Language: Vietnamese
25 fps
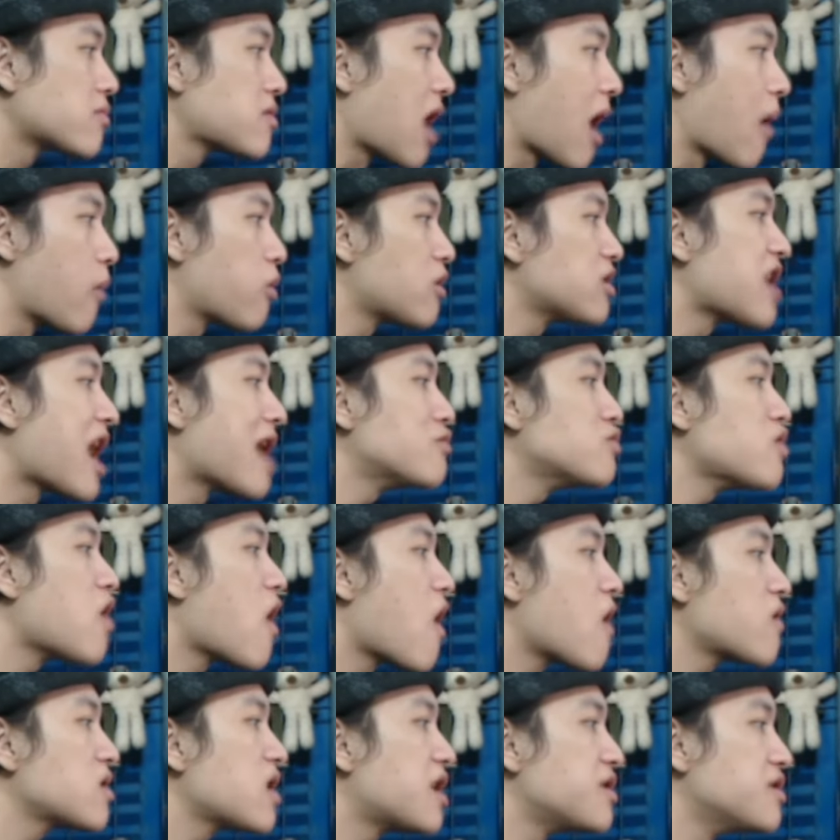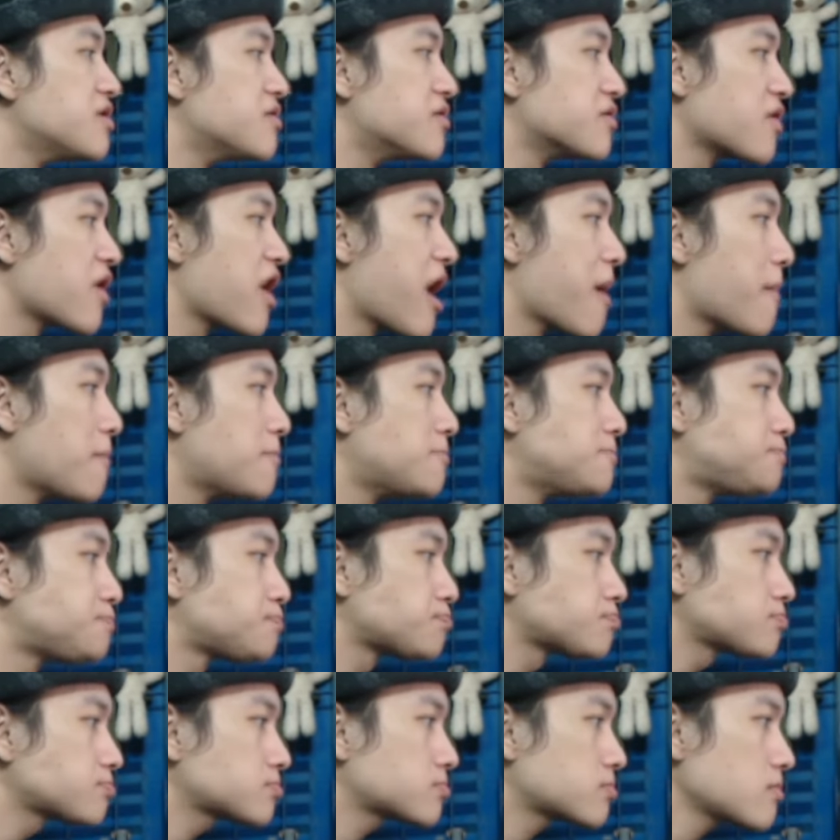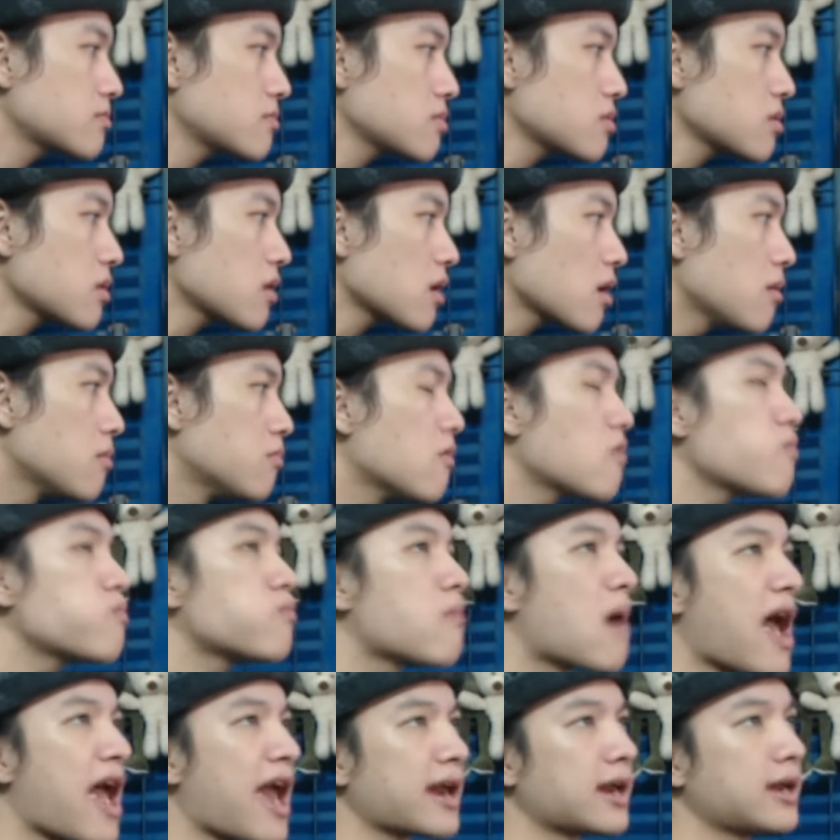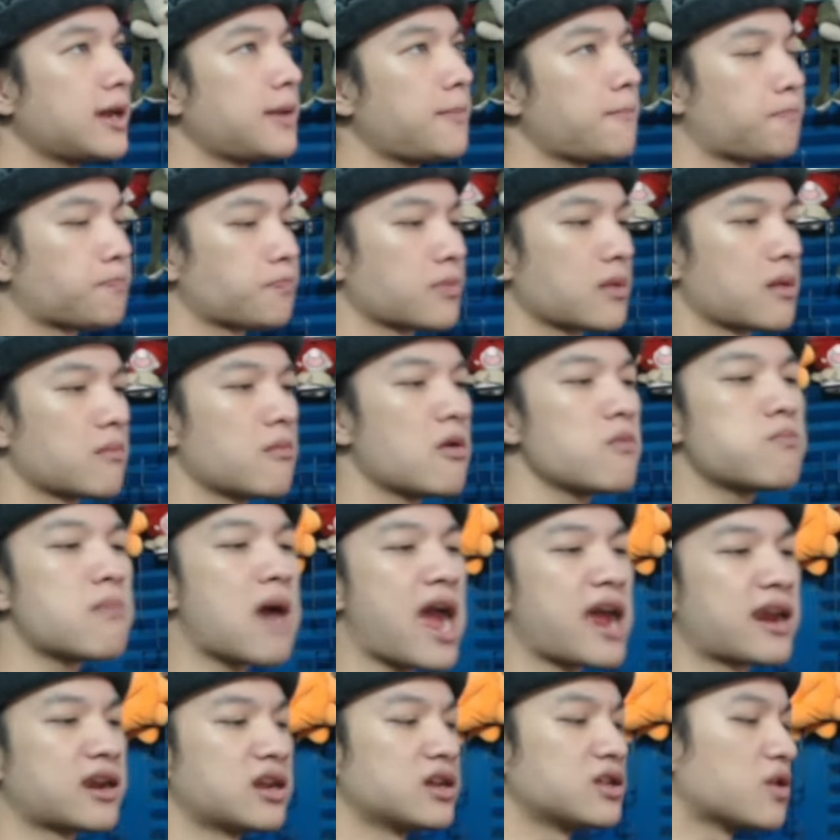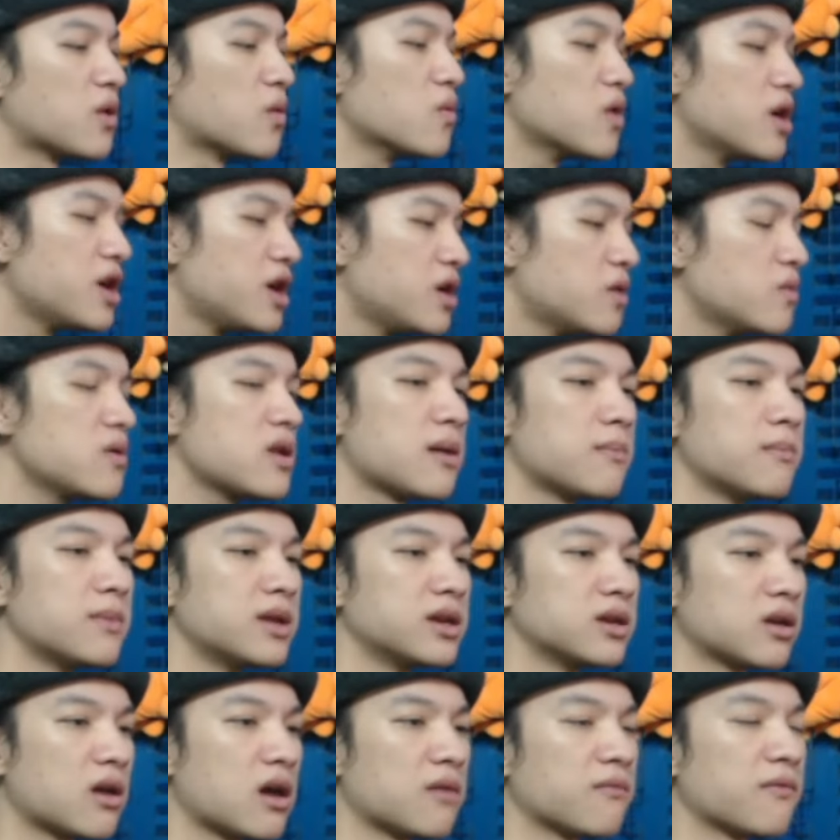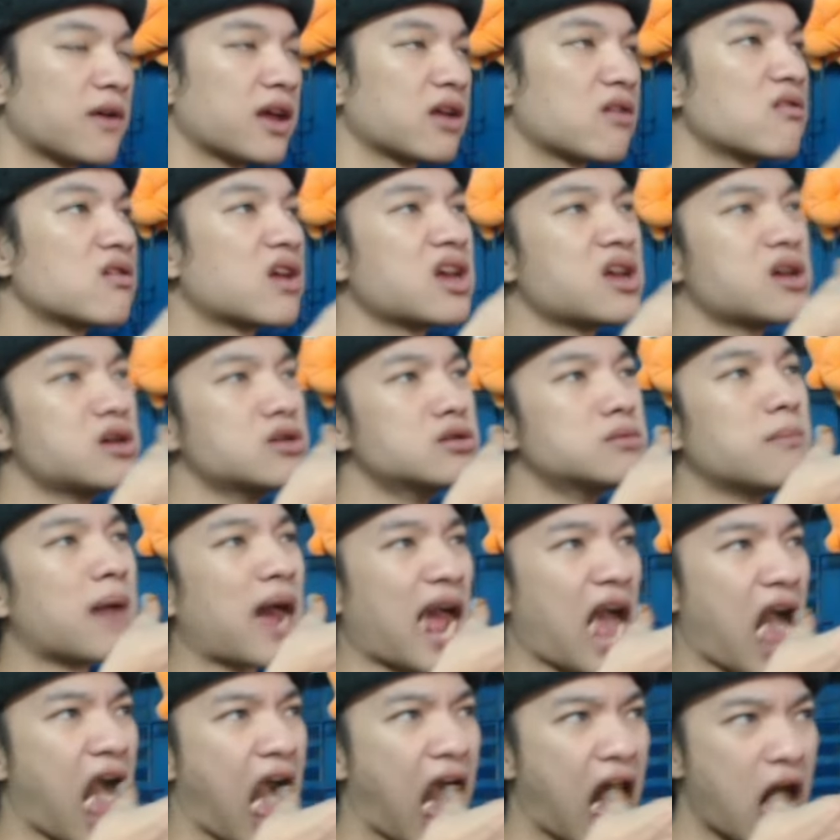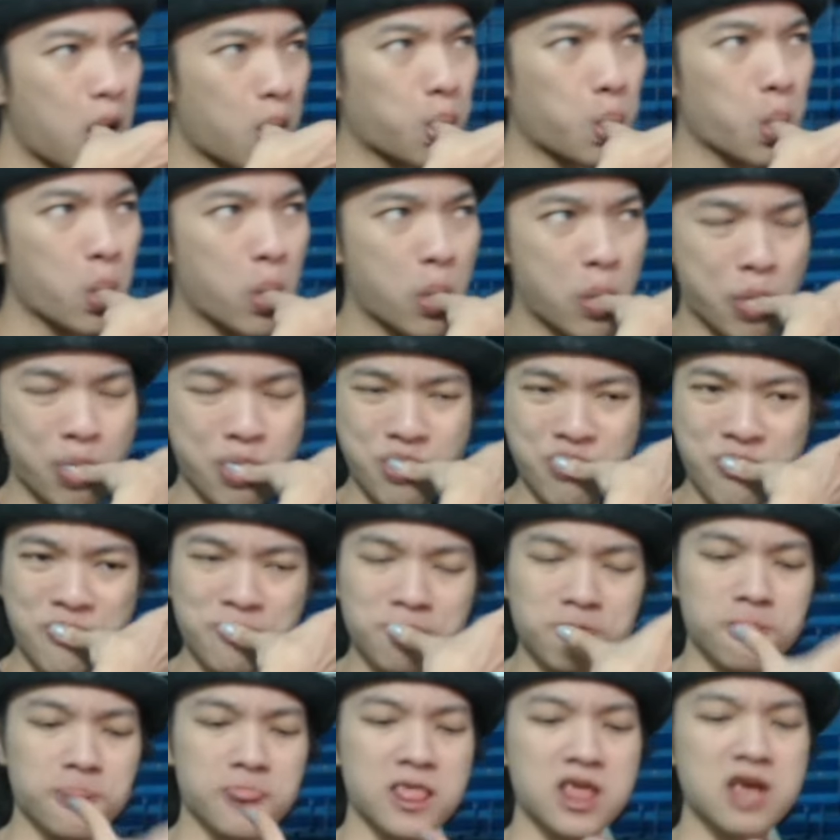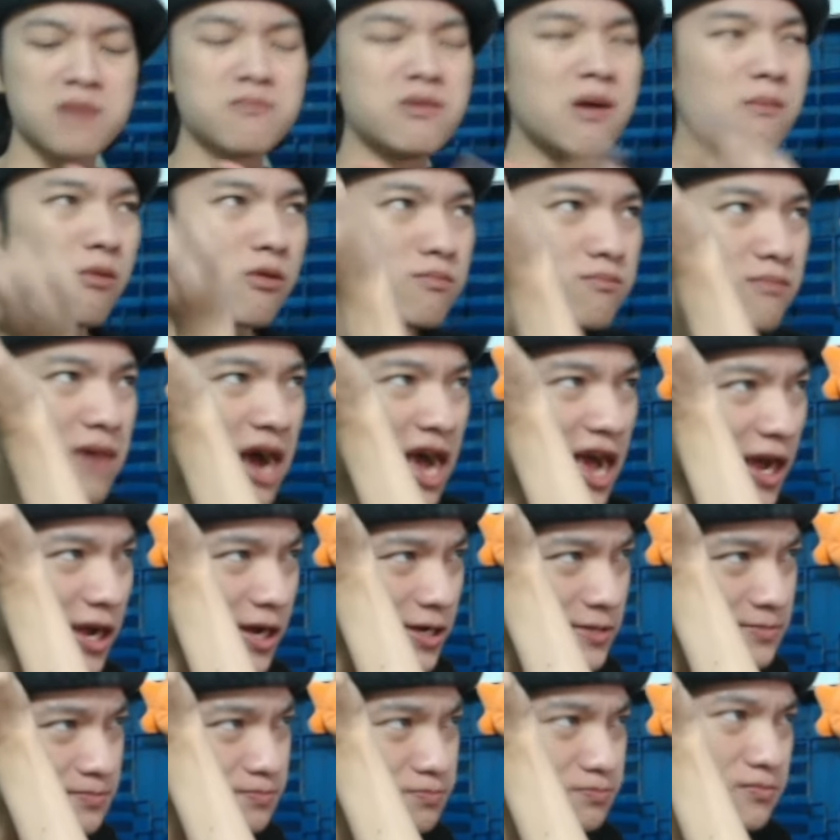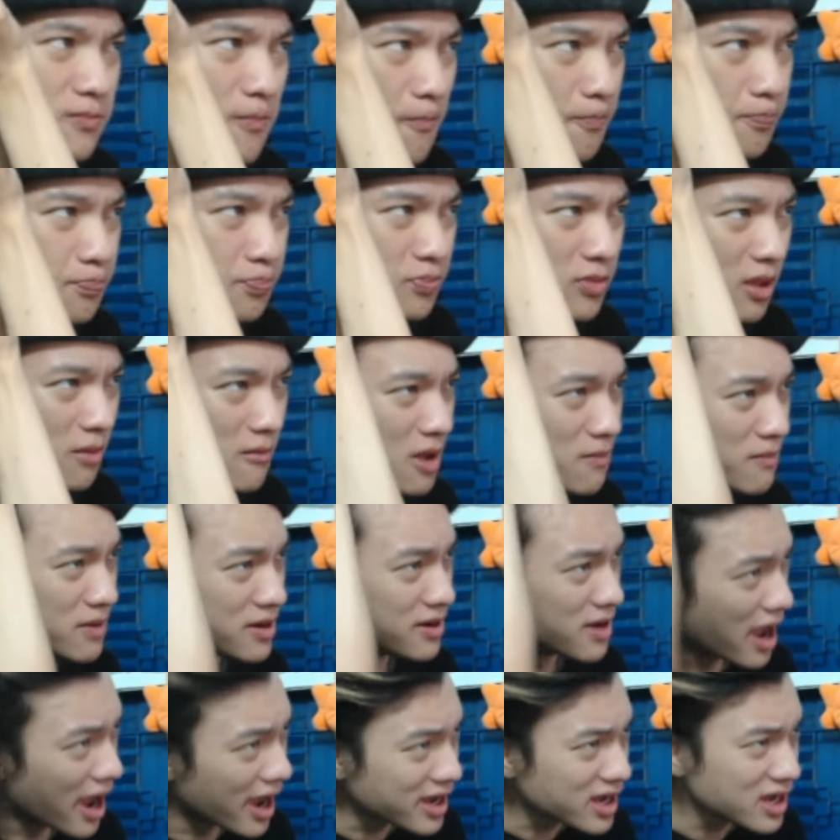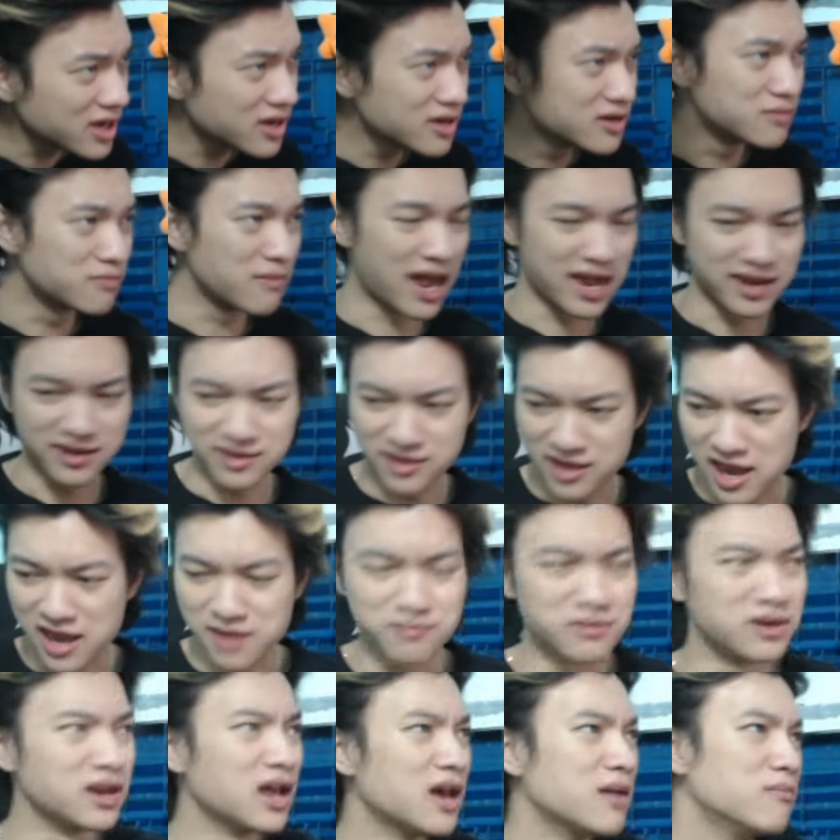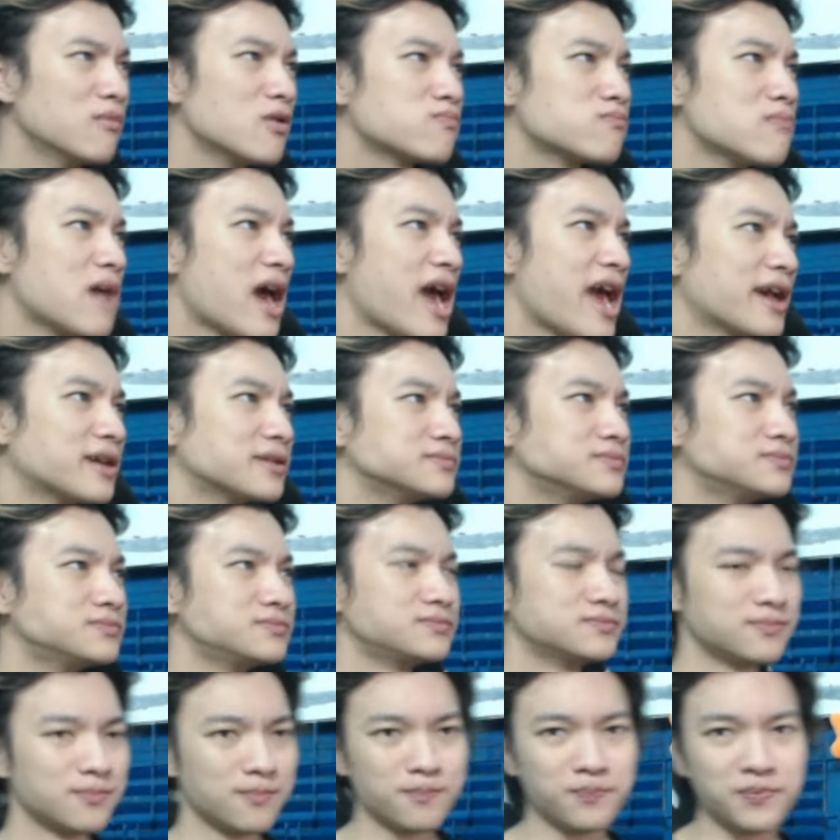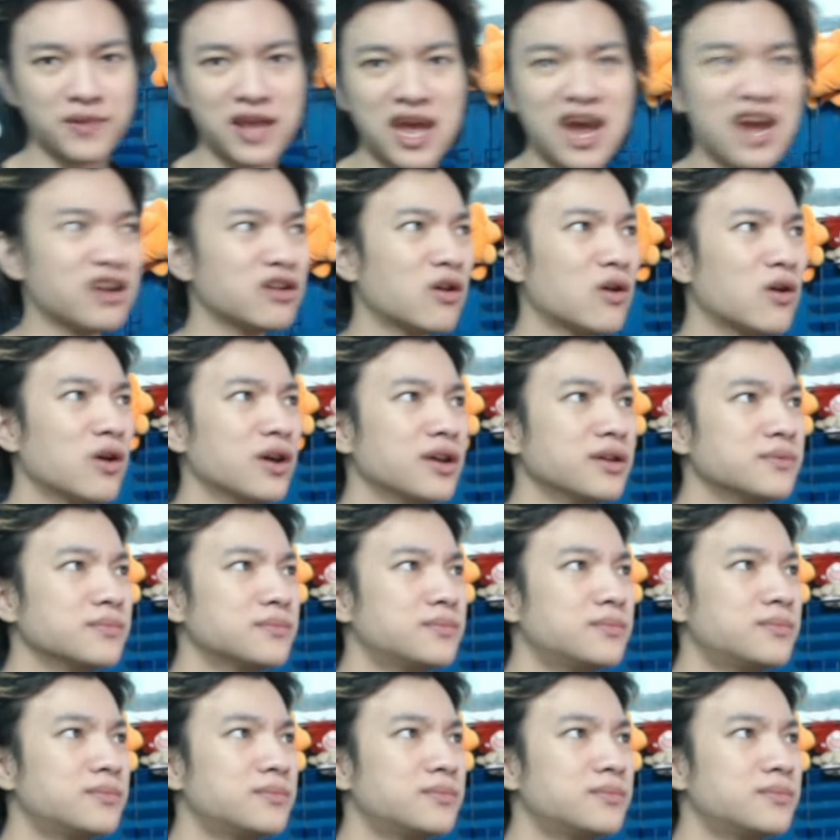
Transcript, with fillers: Không có tháo nón ra được nha em. Mukbang á, mukbang là chủ yếu là mình cần phải có cái gương mặt. Chứ mình mukbang á là mình để cái gương mặt dày mình lên mukbang. Ai rồi.